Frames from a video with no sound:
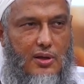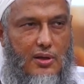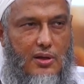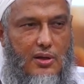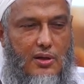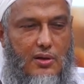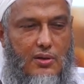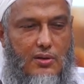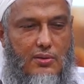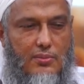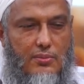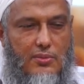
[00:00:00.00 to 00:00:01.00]

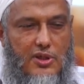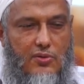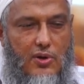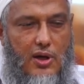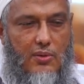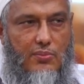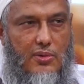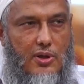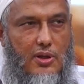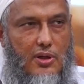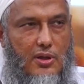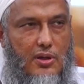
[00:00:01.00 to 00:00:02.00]
آه، سواء
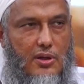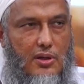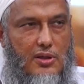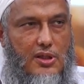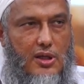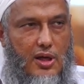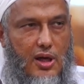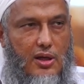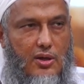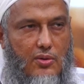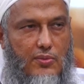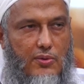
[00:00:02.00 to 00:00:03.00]
بالسلاح
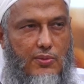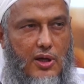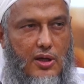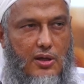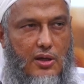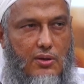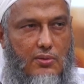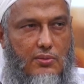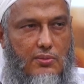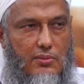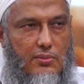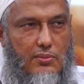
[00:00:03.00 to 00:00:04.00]
أو بالمال أو
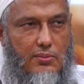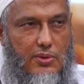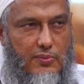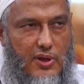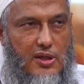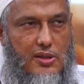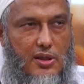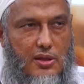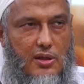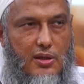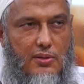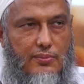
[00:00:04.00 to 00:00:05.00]
بما يستطيع